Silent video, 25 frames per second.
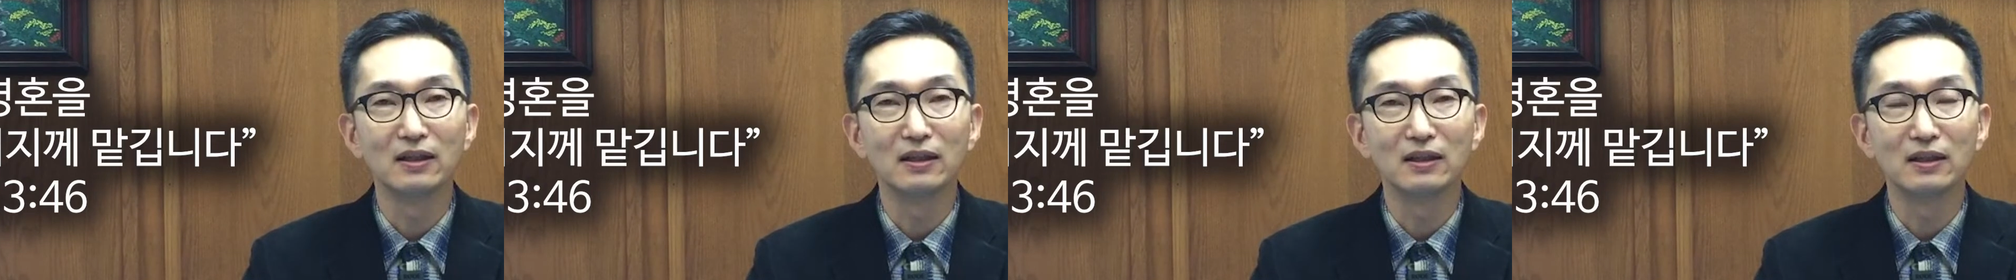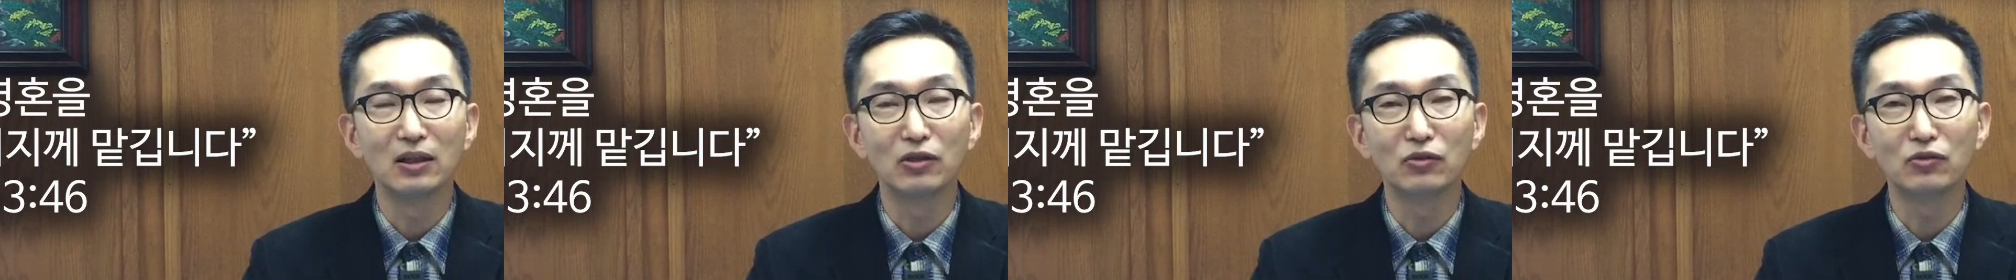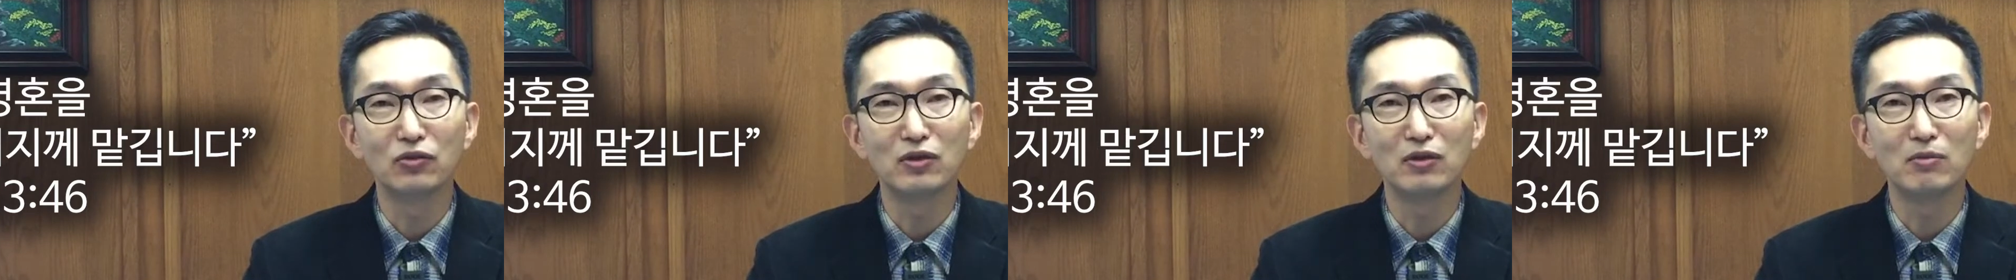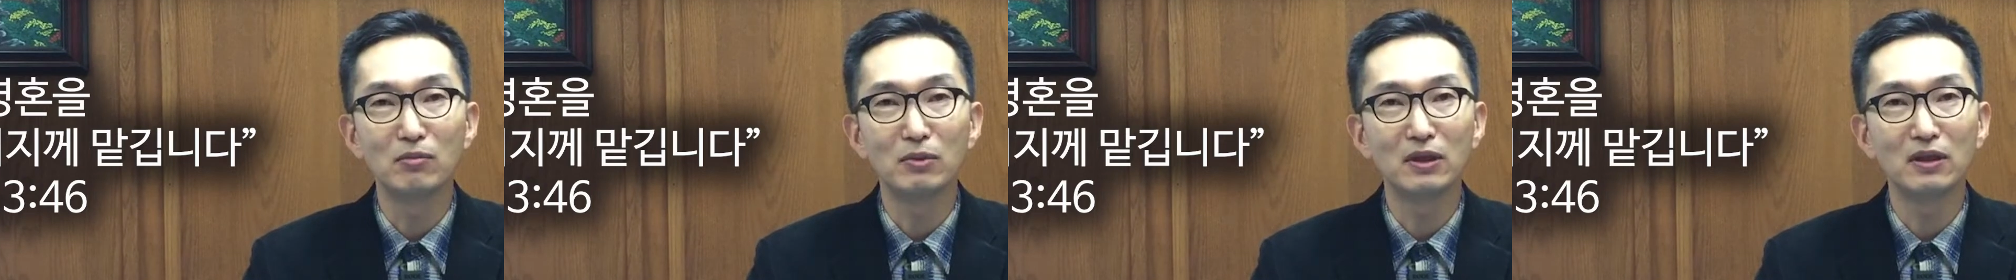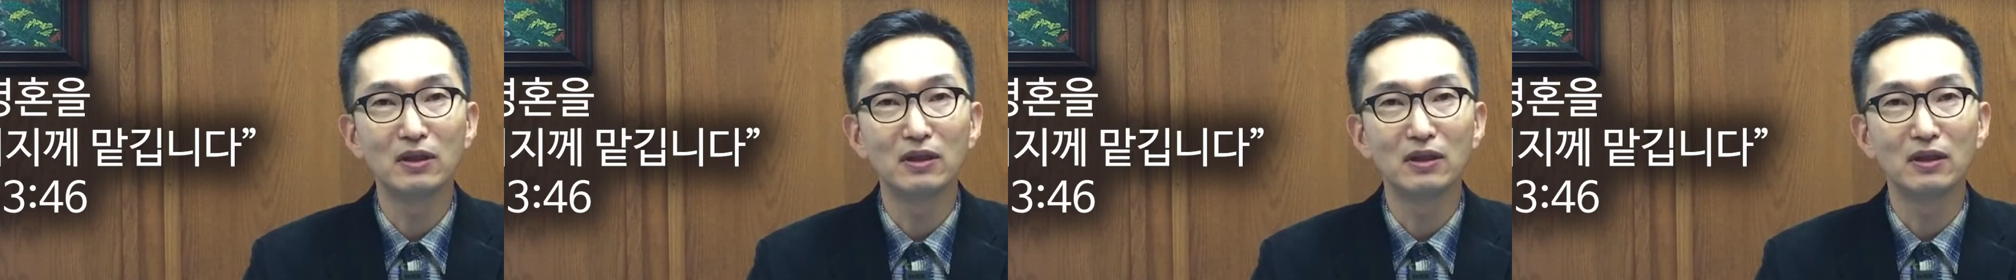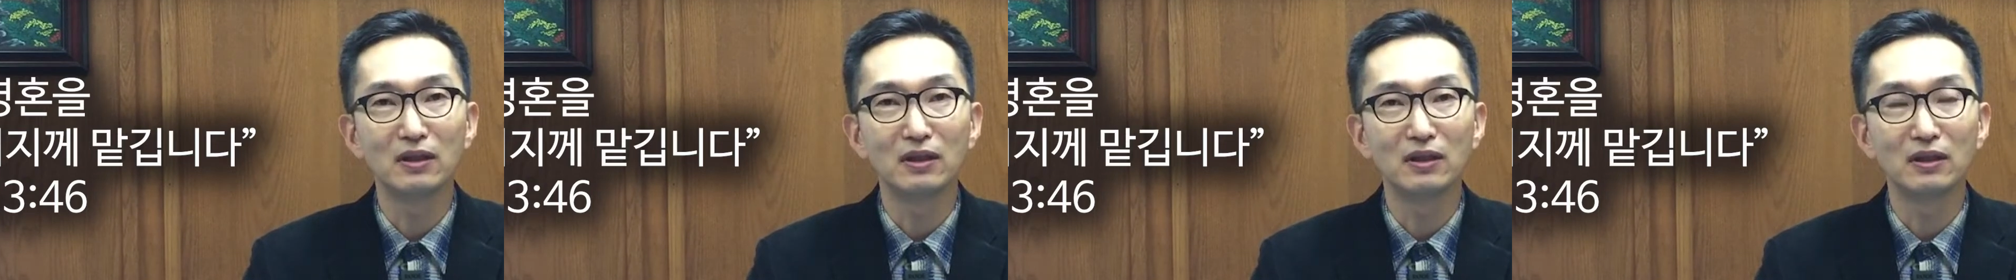
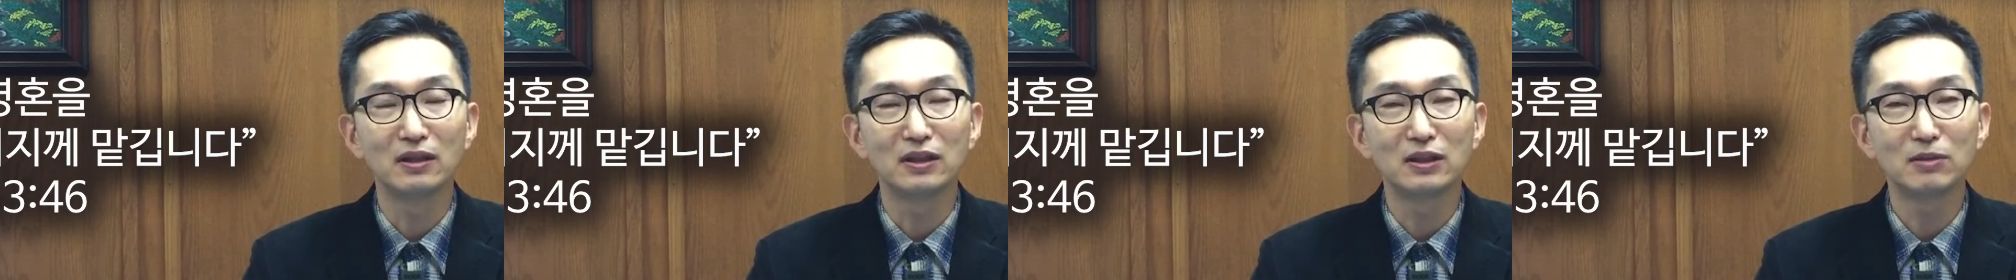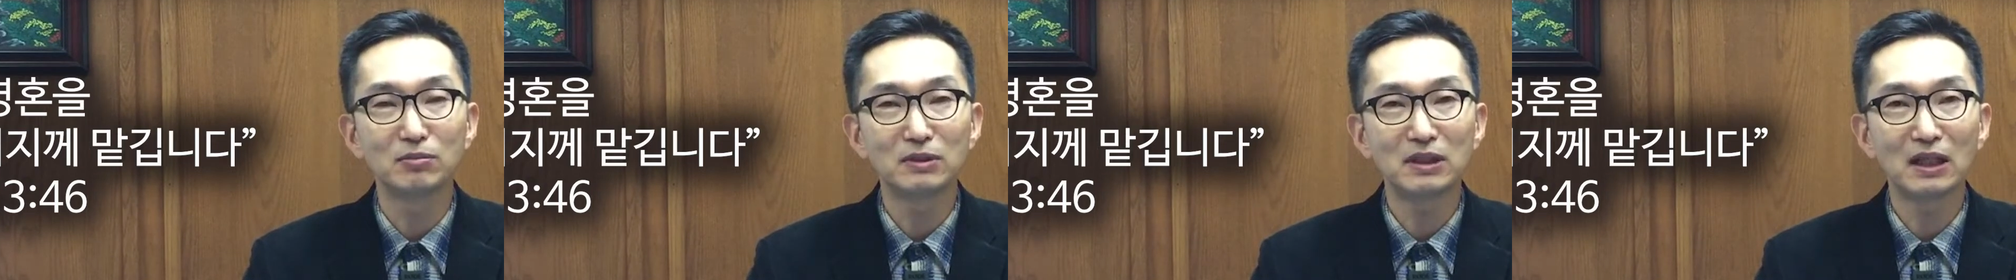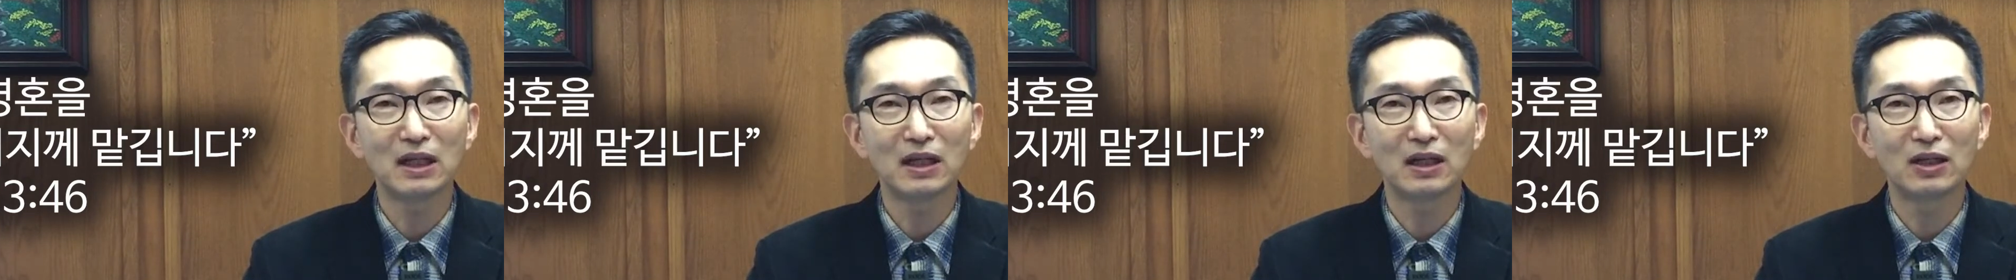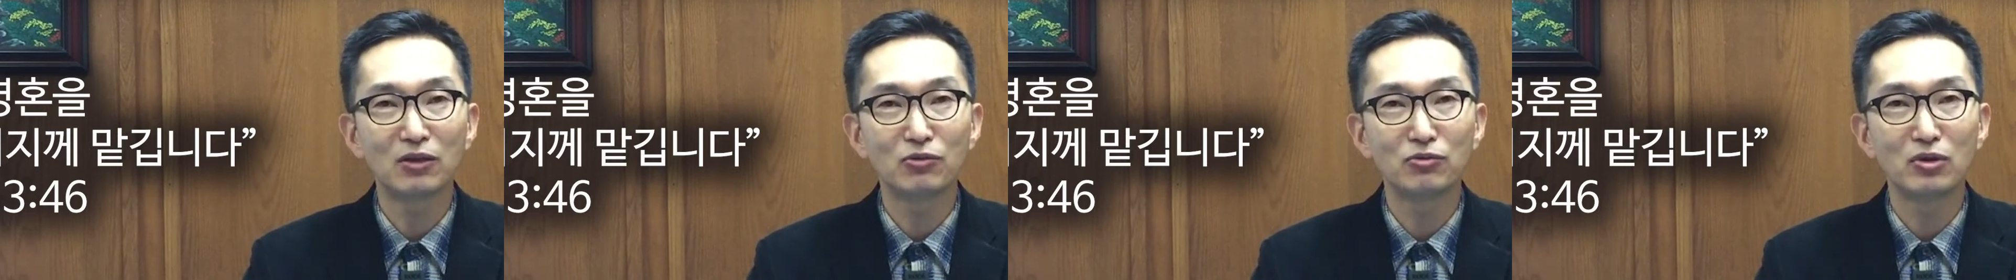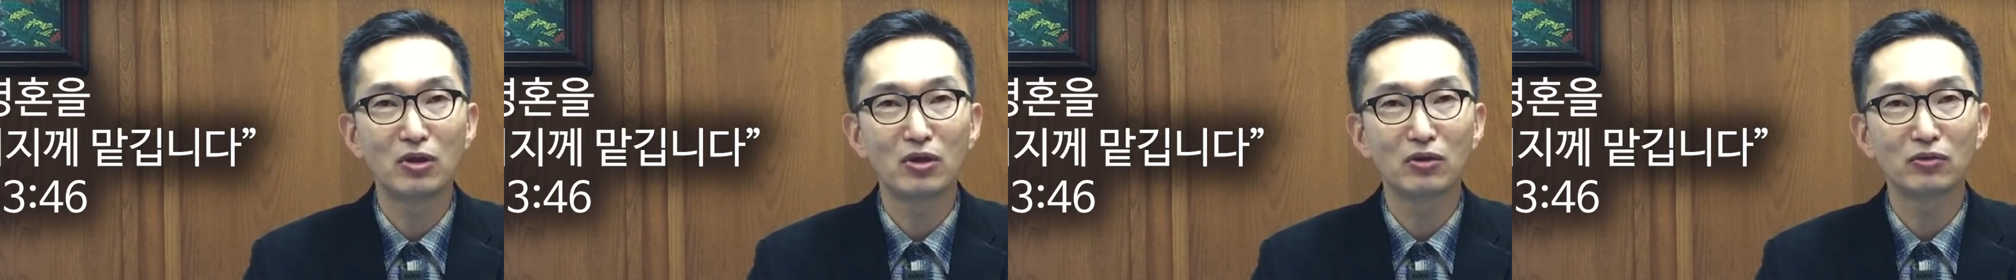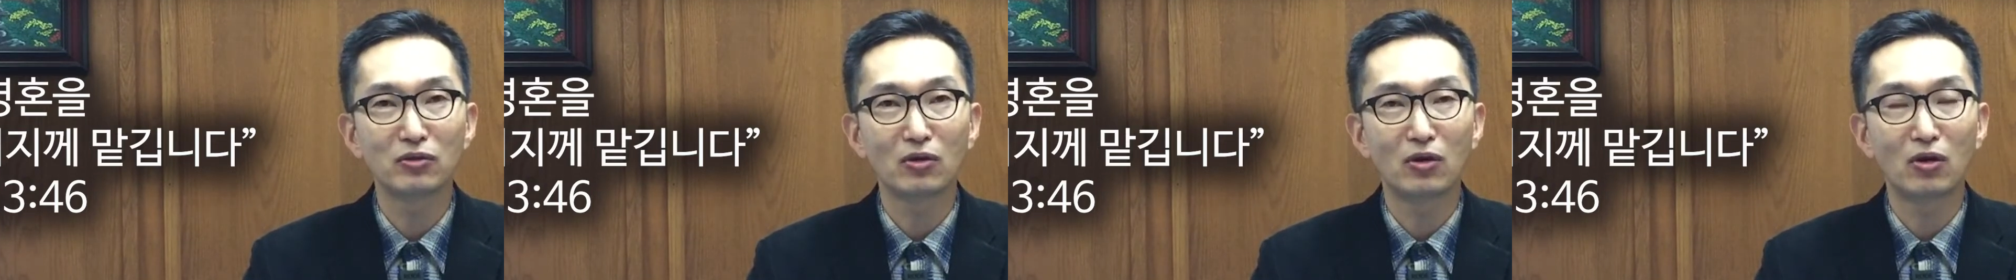예수님이 십자가
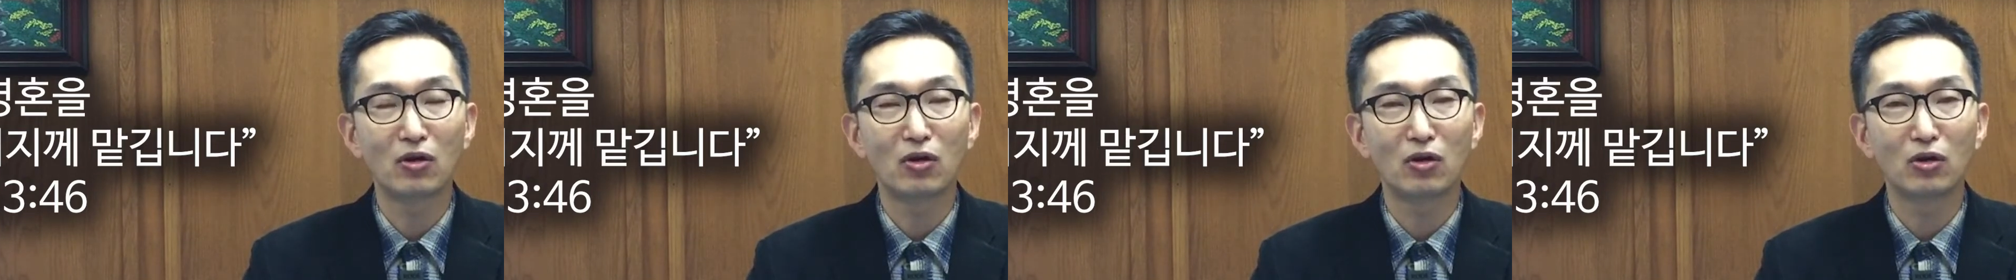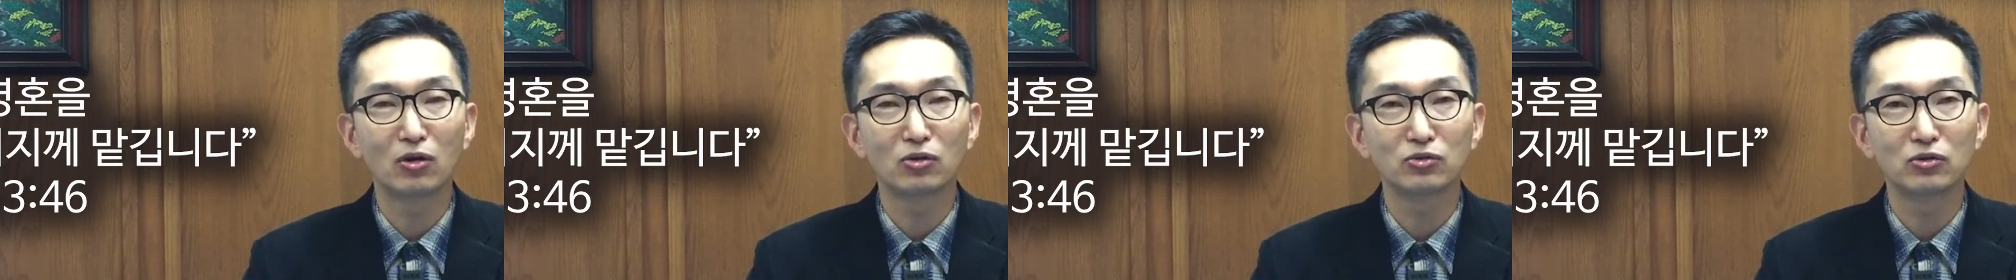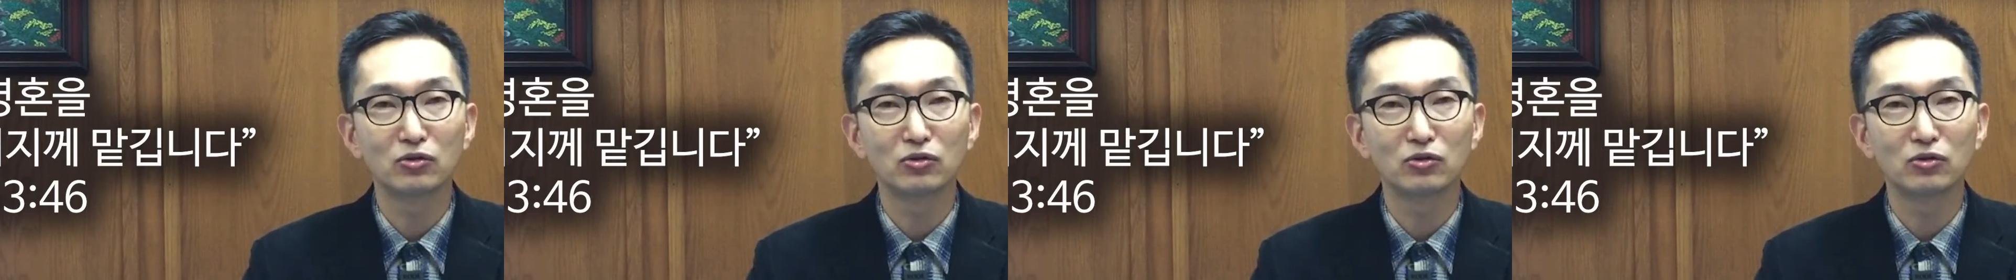위에서